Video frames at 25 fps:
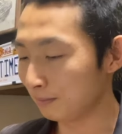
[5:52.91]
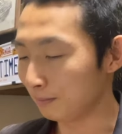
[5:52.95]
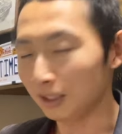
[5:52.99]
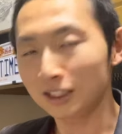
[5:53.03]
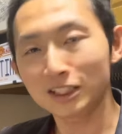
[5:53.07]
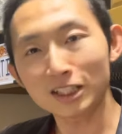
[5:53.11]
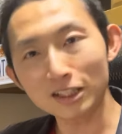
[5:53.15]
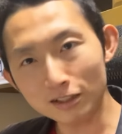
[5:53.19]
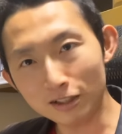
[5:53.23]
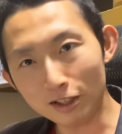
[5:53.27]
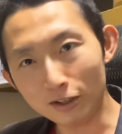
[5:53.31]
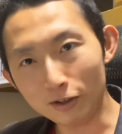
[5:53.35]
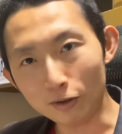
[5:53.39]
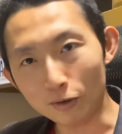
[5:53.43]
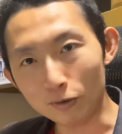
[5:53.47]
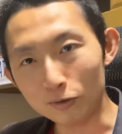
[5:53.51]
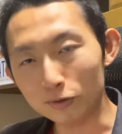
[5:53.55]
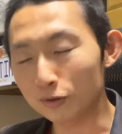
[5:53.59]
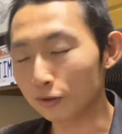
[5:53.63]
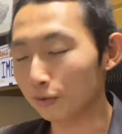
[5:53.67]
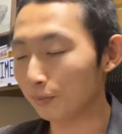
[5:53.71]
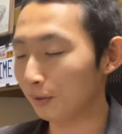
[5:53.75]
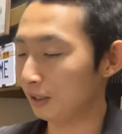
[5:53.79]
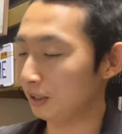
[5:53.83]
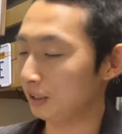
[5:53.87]
間違ってるよ
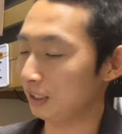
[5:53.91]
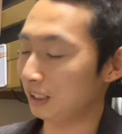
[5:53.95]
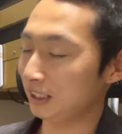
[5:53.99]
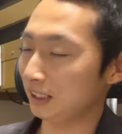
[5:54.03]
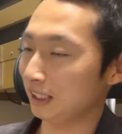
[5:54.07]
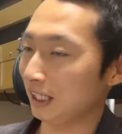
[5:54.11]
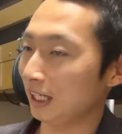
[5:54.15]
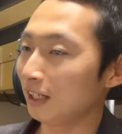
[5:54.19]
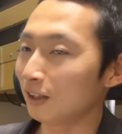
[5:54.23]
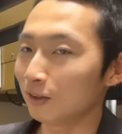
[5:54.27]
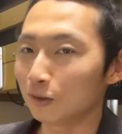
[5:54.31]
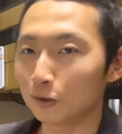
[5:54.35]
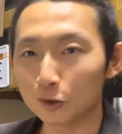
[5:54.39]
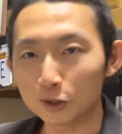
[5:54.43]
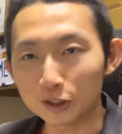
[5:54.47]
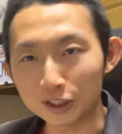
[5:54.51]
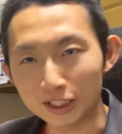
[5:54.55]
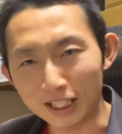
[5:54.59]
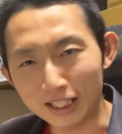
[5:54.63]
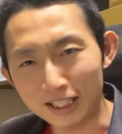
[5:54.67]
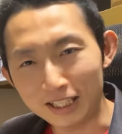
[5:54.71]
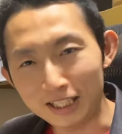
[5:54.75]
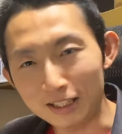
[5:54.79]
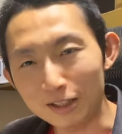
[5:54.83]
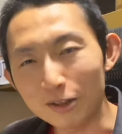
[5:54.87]
という場合はですねご指
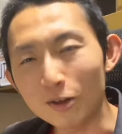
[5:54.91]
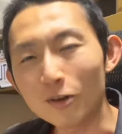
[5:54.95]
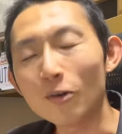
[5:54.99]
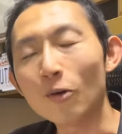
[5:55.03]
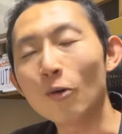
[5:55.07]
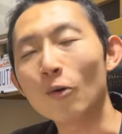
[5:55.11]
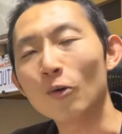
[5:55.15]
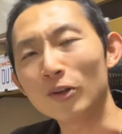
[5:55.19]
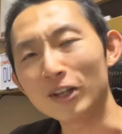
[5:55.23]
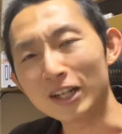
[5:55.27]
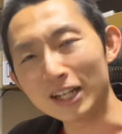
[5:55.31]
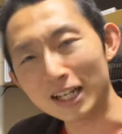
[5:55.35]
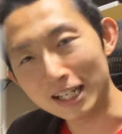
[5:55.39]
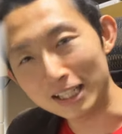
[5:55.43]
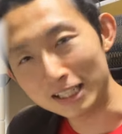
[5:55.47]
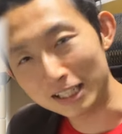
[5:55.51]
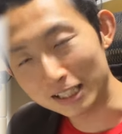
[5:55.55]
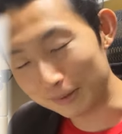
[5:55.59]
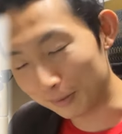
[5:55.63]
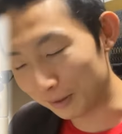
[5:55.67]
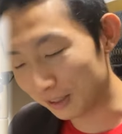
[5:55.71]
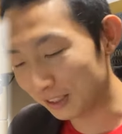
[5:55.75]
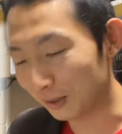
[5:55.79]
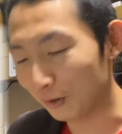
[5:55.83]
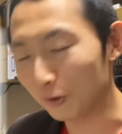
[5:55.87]
摘お願いい
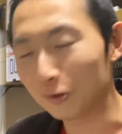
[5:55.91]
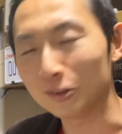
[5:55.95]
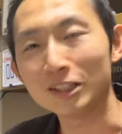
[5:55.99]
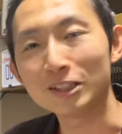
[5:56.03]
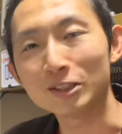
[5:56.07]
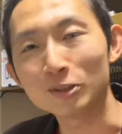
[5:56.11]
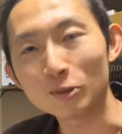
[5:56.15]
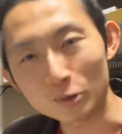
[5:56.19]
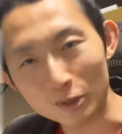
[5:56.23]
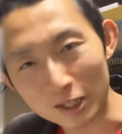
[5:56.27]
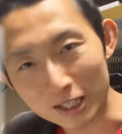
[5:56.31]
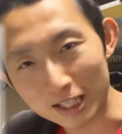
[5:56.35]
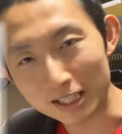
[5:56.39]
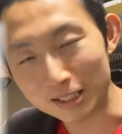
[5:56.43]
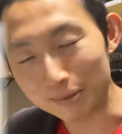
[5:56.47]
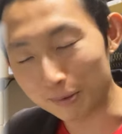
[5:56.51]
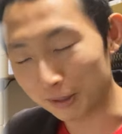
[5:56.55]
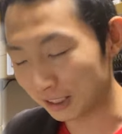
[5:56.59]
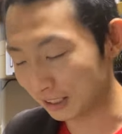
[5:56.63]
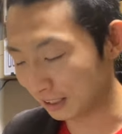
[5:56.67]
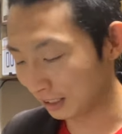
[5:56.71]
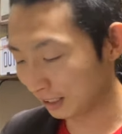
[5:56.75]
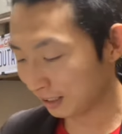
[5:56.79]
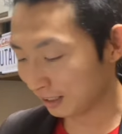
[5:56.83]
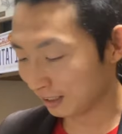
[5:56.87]
たしますお手数おかけしま
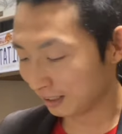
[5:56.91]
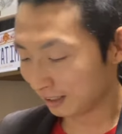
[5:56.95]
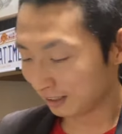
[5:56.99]
す